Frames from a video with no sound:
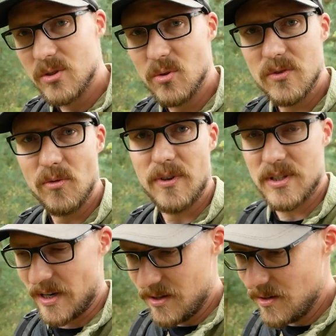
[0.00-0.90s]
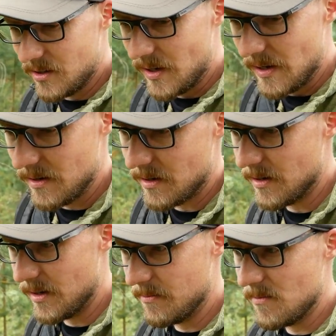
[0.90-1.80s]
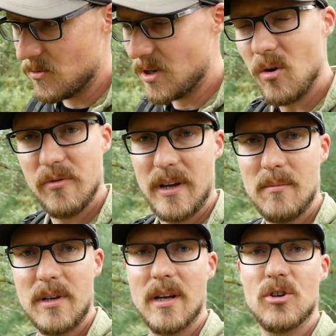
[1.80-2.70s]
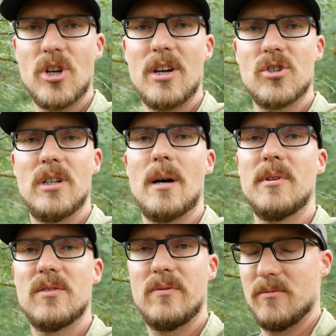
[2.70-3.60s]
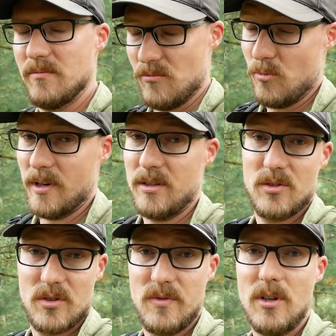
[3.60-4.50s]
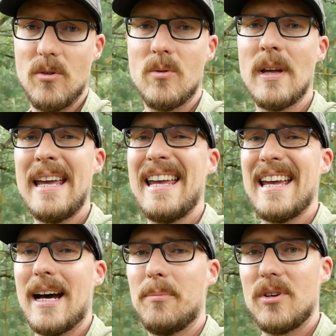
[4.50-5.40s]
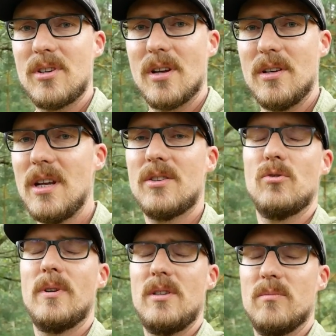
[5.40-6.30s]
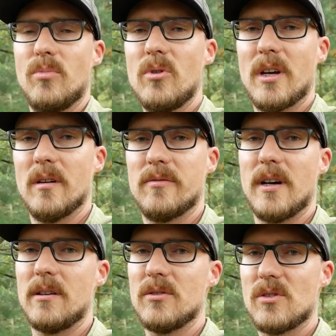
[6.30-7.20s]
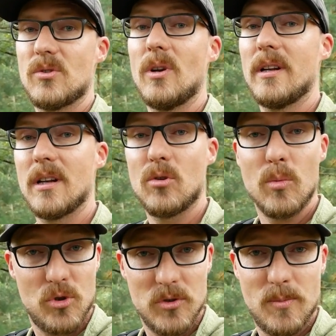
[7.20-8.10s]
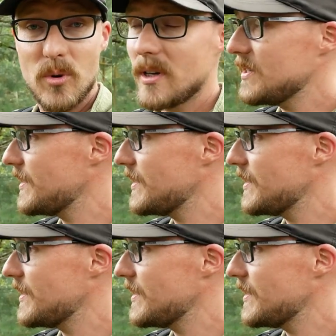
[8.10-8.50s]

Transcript: ist nirgendwo verzeichnet. Ähm, und auch während meiner Recherchen damals über dieses Video habe ich nichts über diesen Bunker erfahren. Also es soll ein Atomschutzbunker